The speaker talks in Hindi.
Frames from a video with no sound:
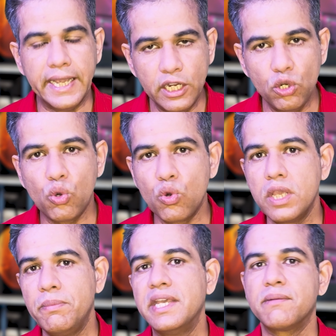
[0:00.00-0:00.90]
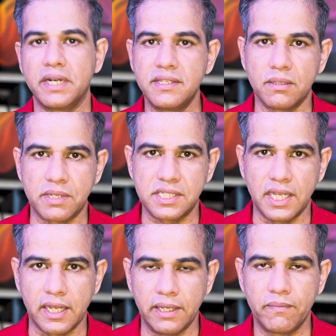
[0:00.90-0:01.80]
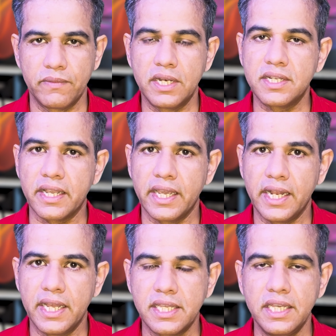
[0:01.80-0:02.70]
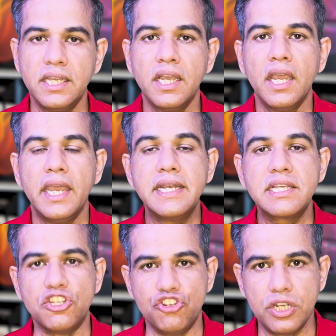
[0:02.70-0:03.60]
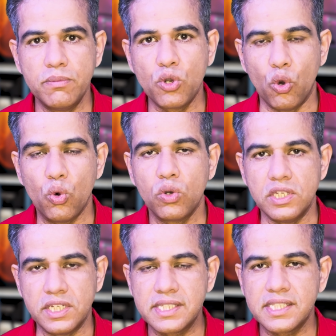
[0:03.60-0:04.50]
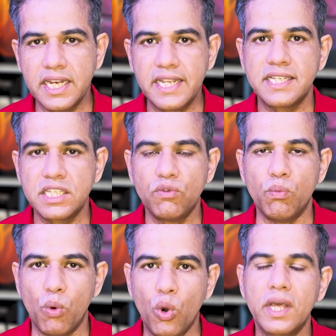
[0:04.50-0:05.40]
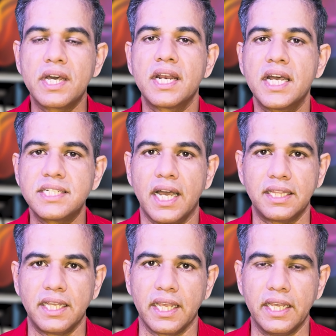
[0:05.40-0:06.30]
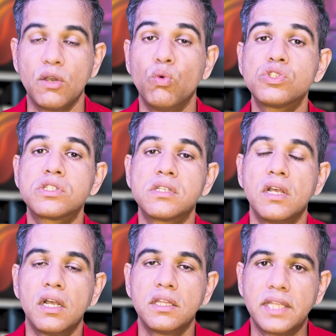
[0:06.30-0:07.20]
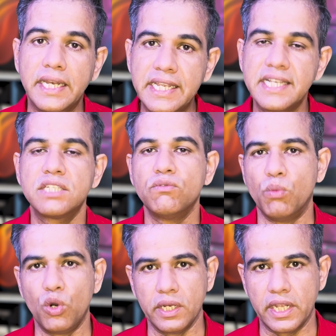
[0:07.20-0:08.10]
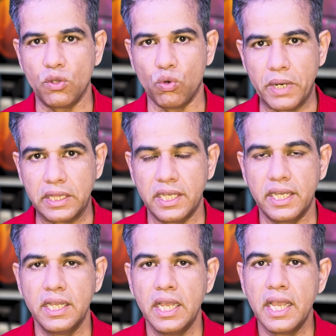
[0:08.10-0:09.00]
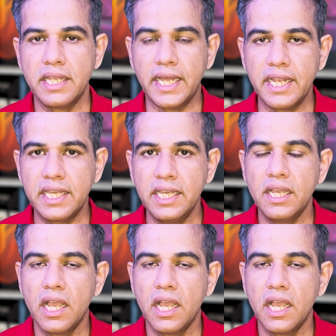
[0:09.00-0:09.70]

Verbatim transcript: इन लोगों की भी एक बड़ी समस्या है इनका कहना है कि इनकी जीभ को जिस तरीके से वो मोल्ड करना चाहते हैं उस तरीके से वो मोल्ड नहीं हो पाती है यानी कि